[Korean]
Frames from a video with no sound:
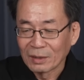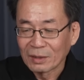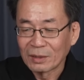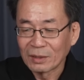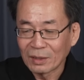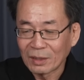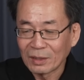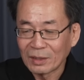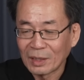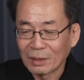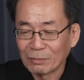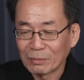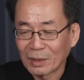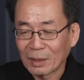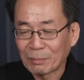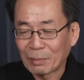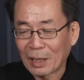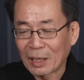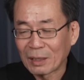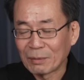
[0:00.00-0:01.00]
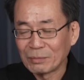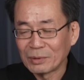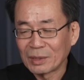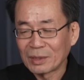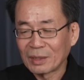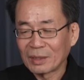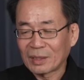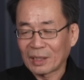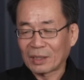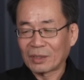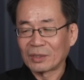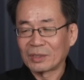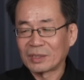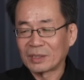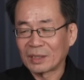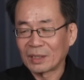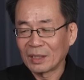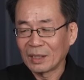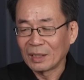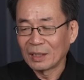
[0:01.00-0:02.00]
그렇기 때문에 방금 전인 다섯
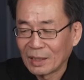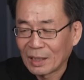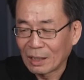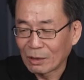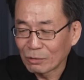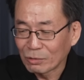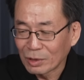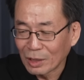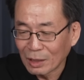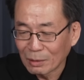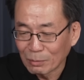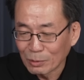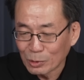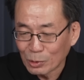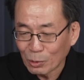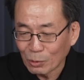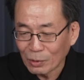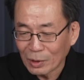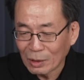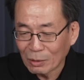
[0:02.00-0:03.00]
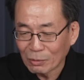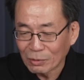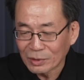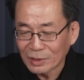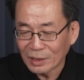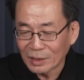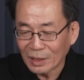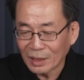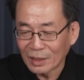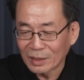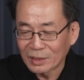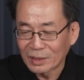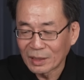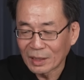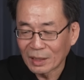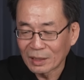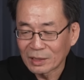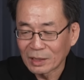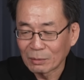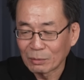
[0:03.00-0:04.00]
시에 하루 사업을 총화하고 새날에
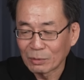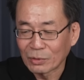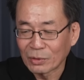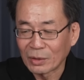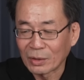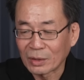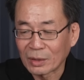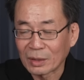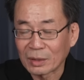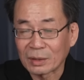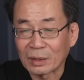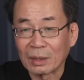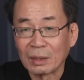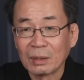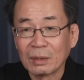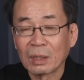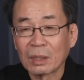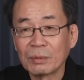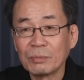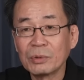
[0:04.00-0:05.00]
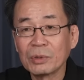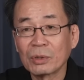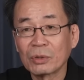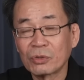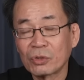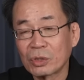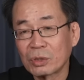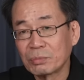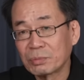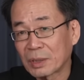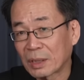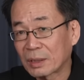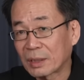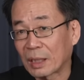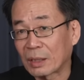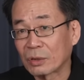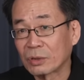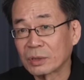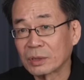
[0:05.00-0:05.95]
진행한 사업을 계획하였다. 김정은 취침 시간은 다섯